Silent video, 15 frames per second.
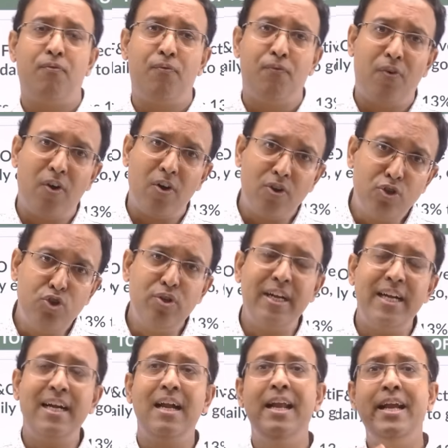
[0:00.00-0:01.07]

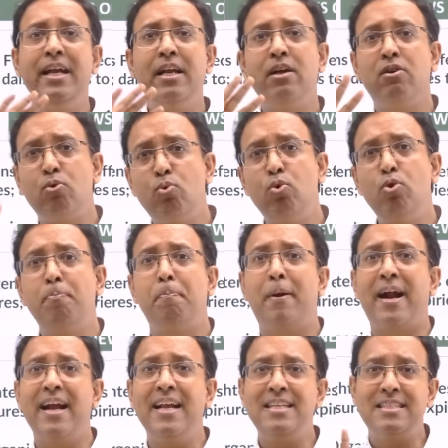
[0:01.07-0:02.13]
फॉर्चुनेटली क्रूड
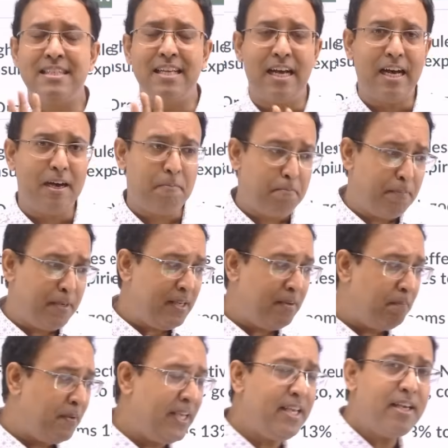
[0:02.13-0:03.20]
प्राइस अभी
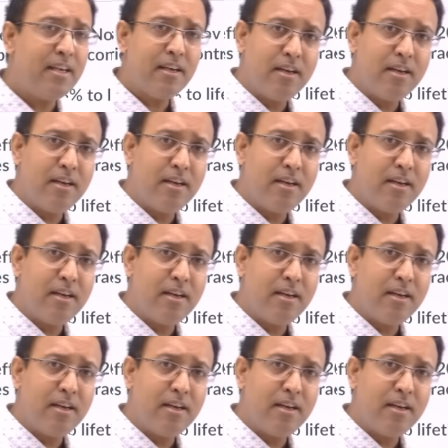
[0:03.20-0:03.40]
भी